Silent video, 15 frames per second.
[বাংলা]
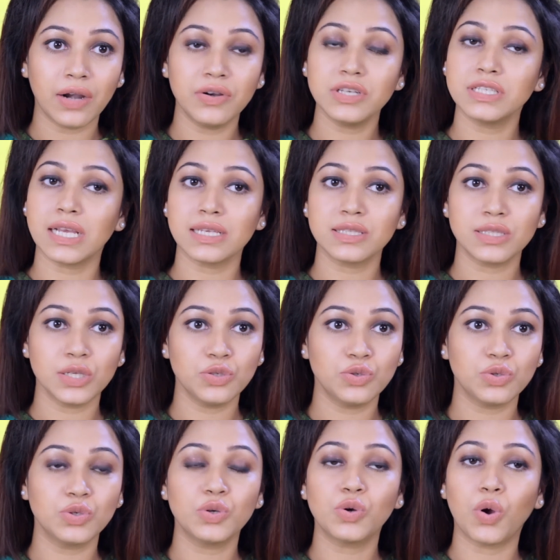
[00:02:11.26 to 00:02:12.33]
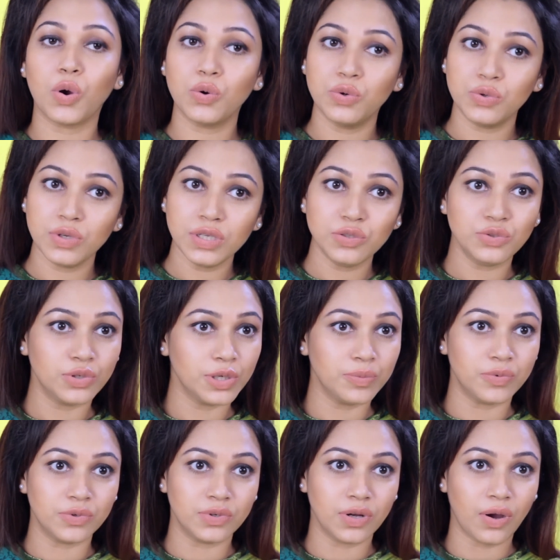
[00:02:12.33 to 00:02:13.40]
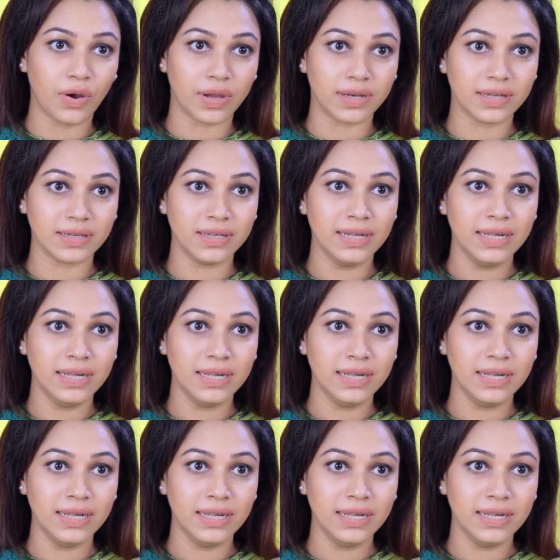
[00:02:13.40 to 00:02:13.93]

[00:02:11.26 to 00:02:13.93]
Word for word: কারণে স্বাস্থ্যের জন্য কখনোই ঝুঁকিপূর্ণ হয় না